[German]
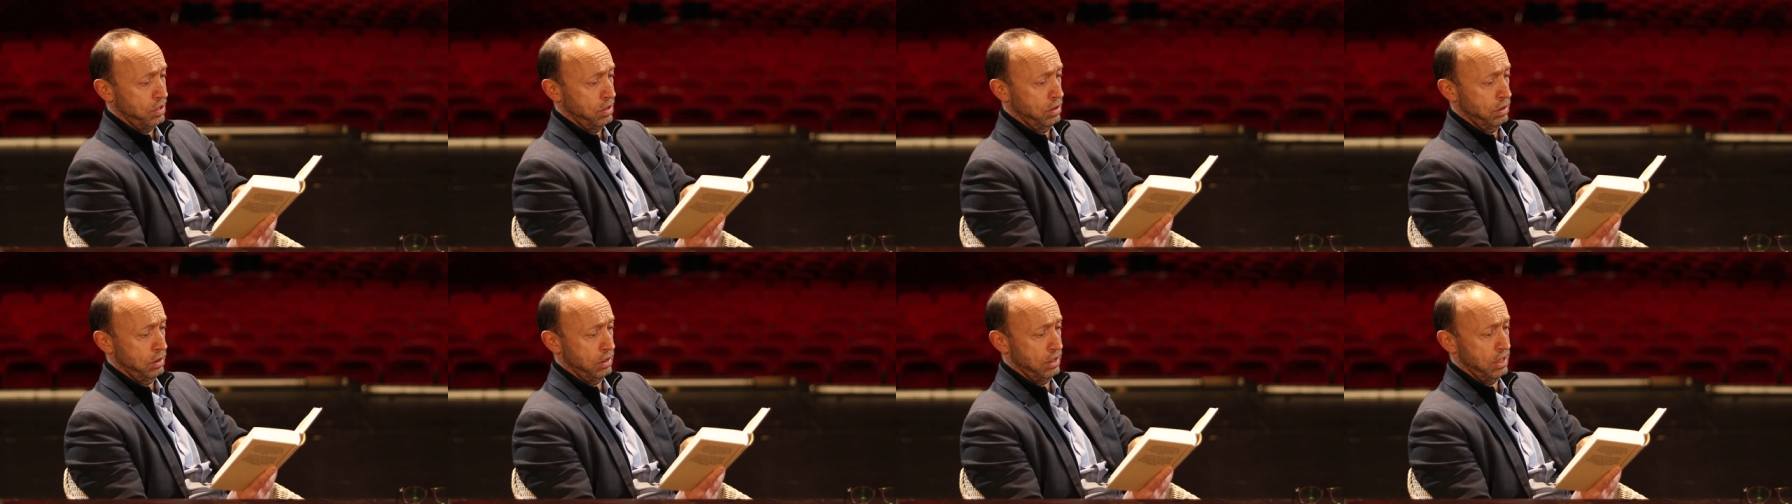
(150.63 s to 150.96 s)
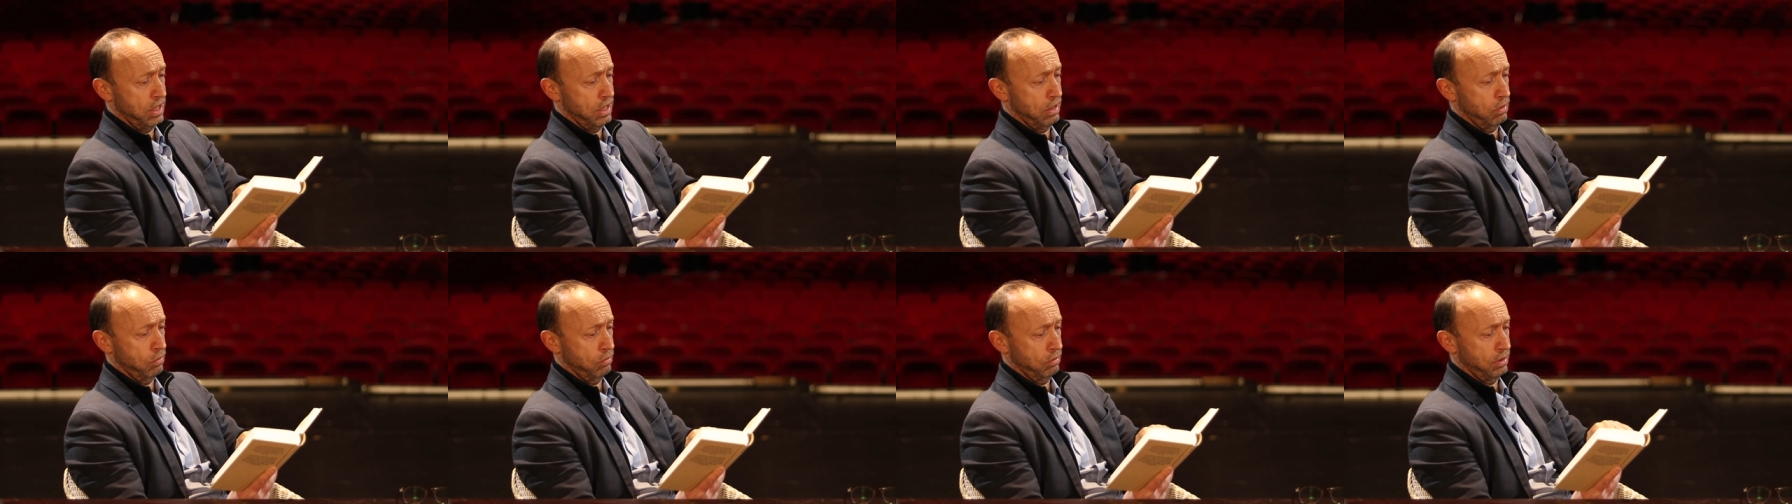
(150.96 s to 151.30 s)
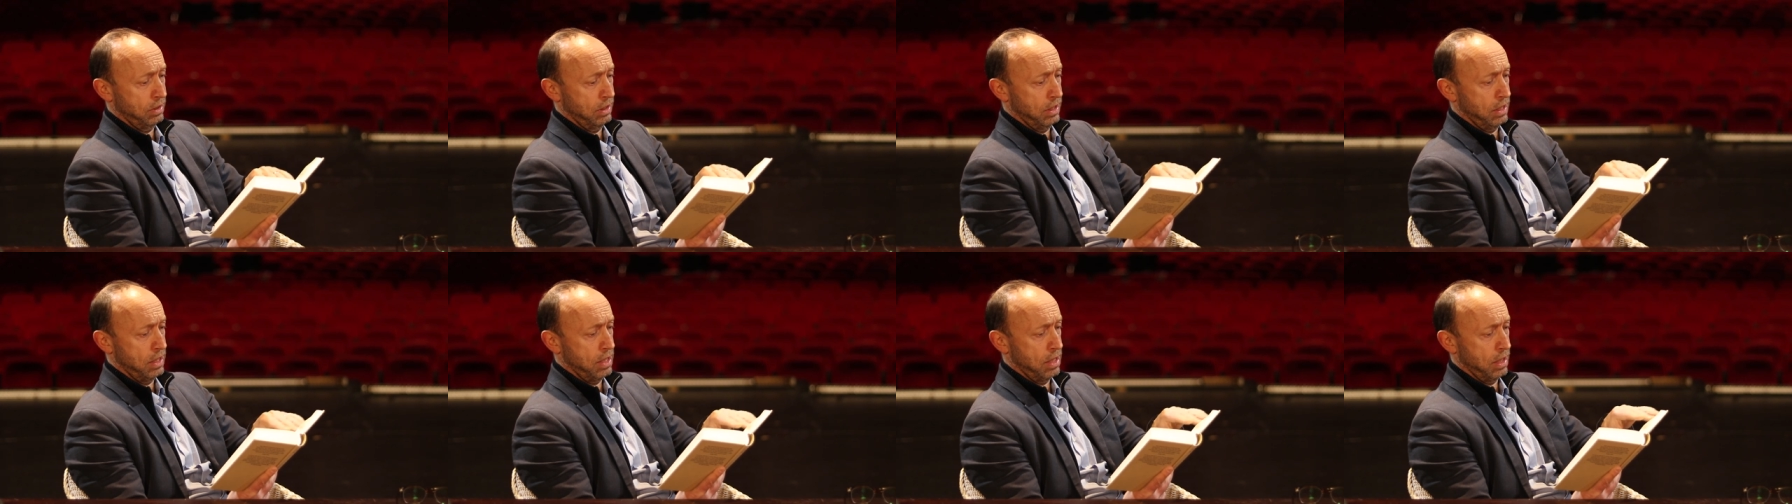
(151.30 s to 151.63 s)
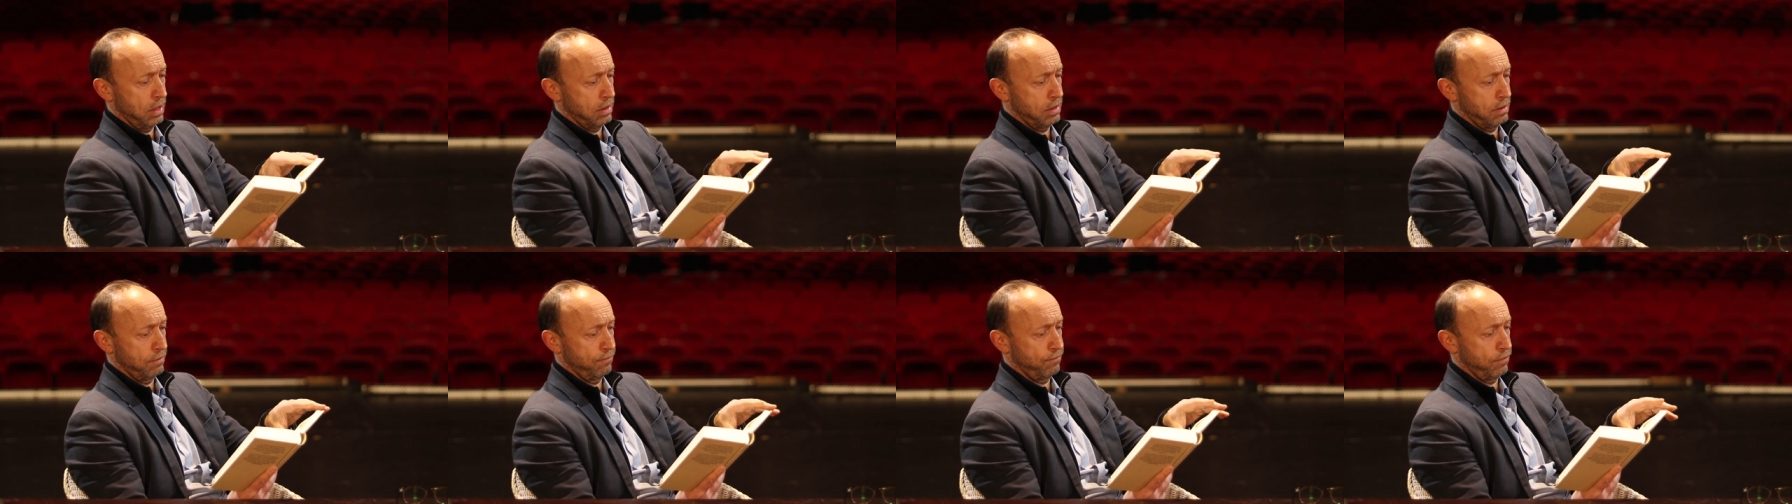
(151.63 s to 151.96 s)
ihn je und je
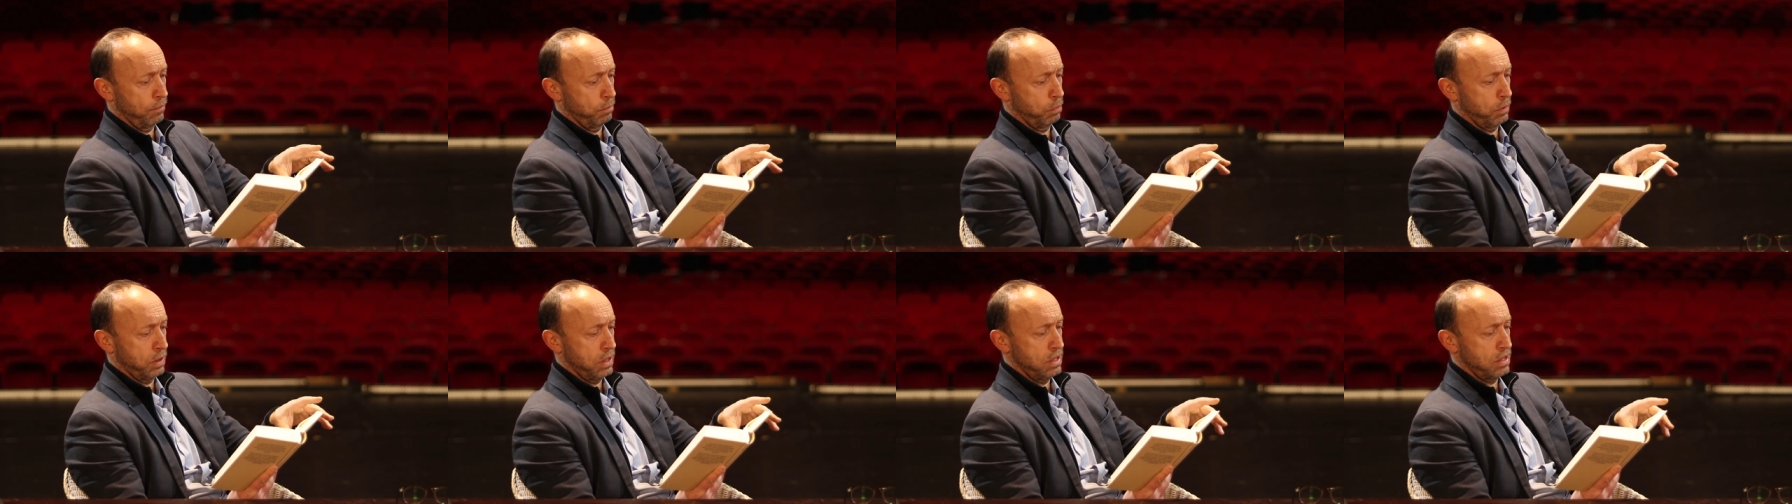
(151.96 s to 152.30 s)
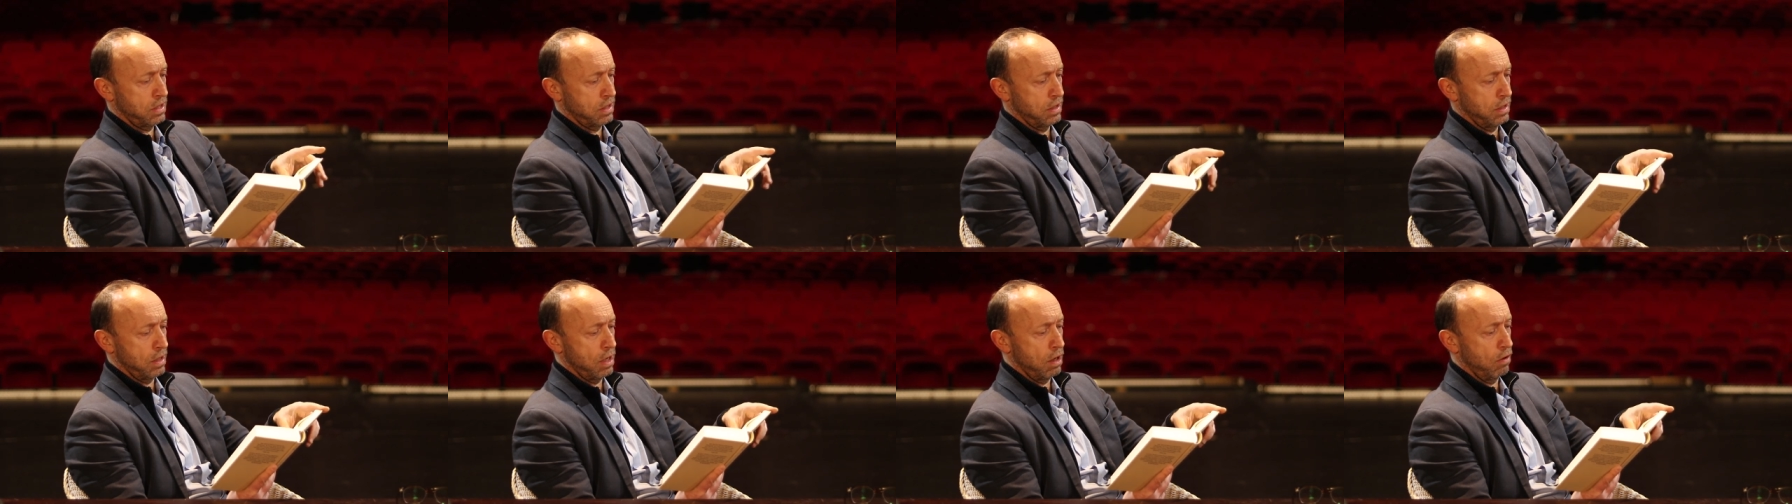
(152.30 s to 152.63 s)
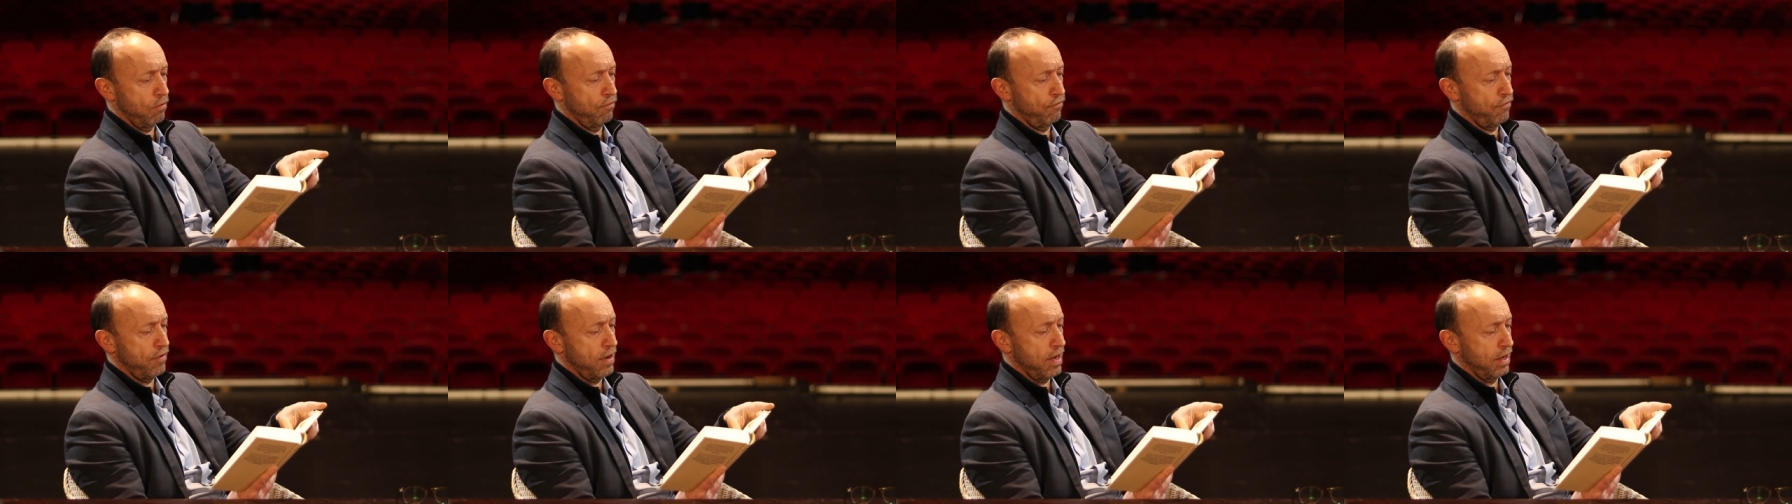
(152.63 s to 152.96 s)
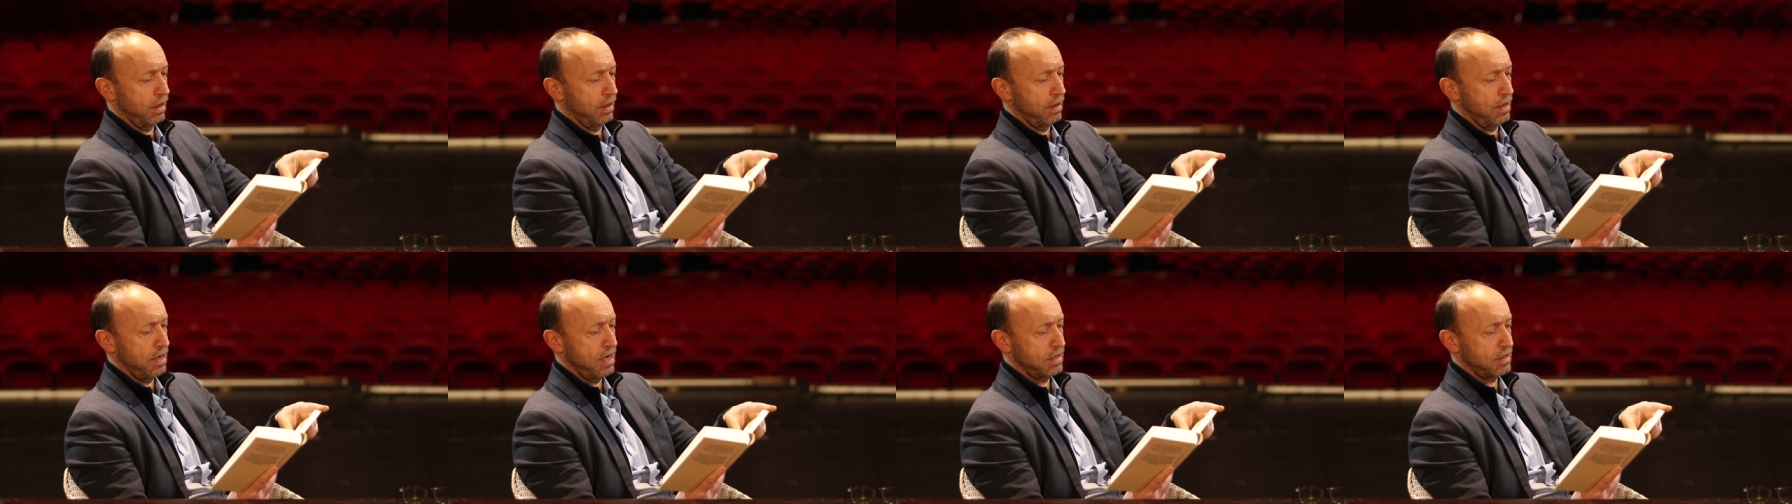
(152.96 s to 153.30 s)
hatte vom Kissen
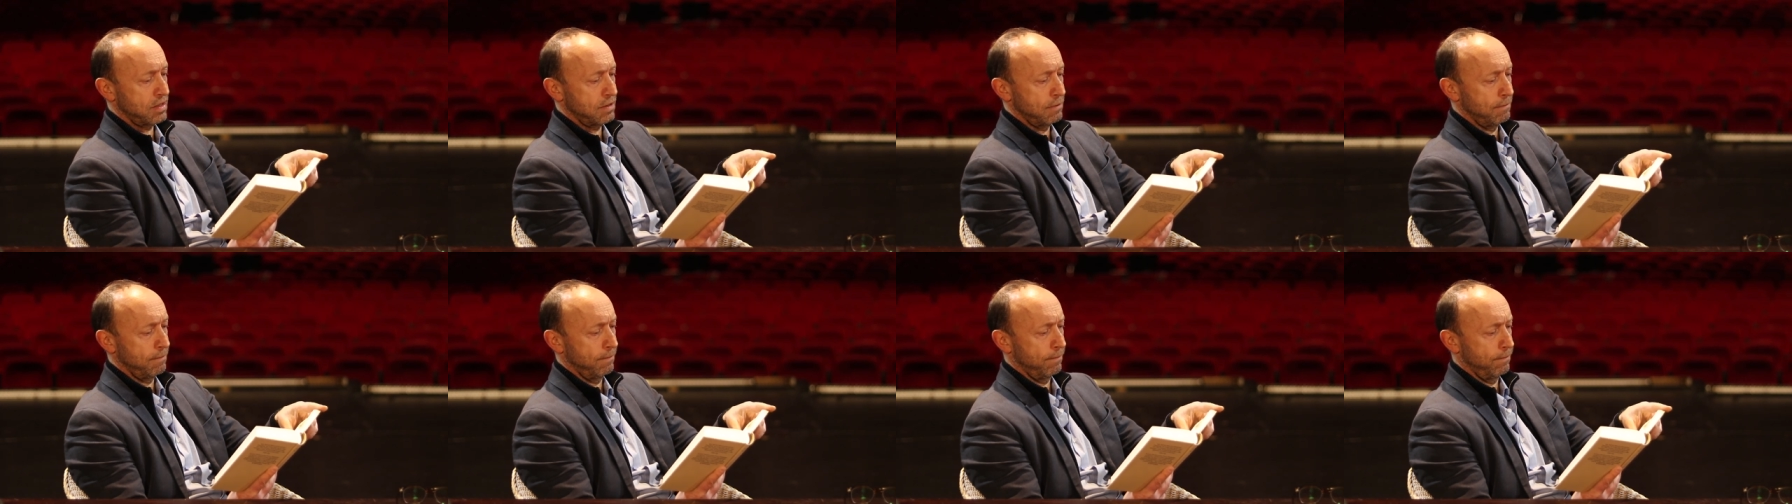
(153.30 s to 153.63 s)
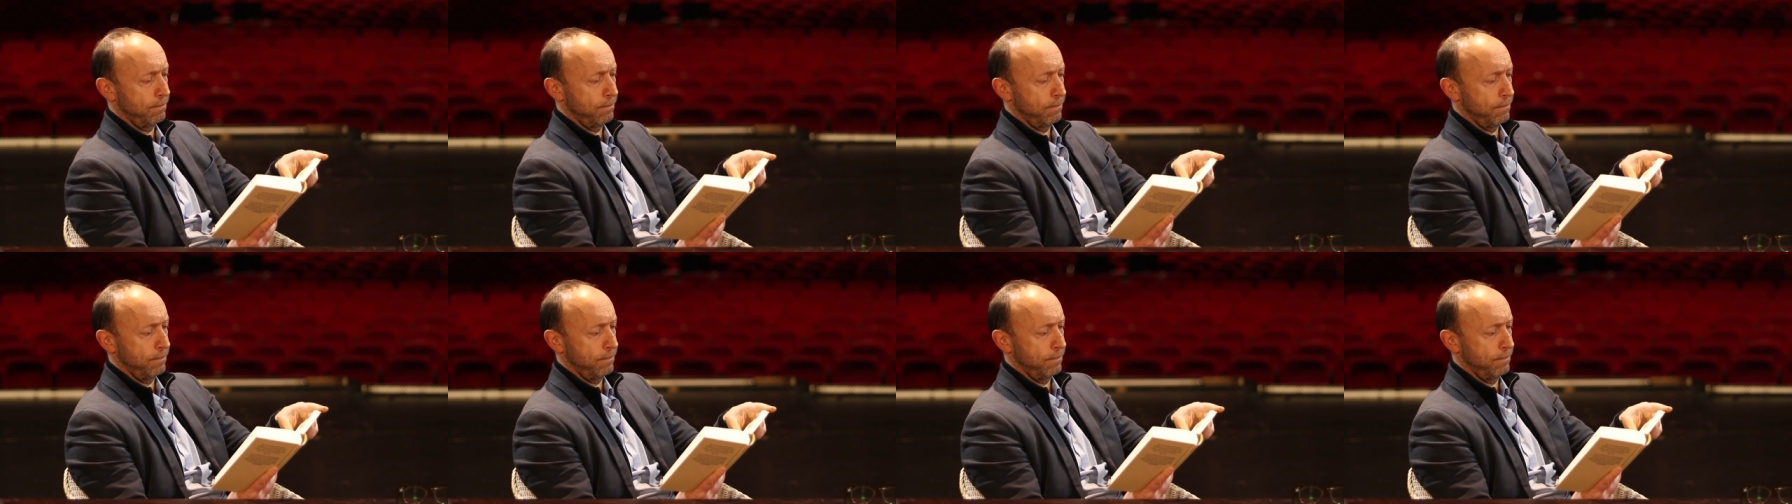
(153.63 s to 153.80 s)
auffahren lassen.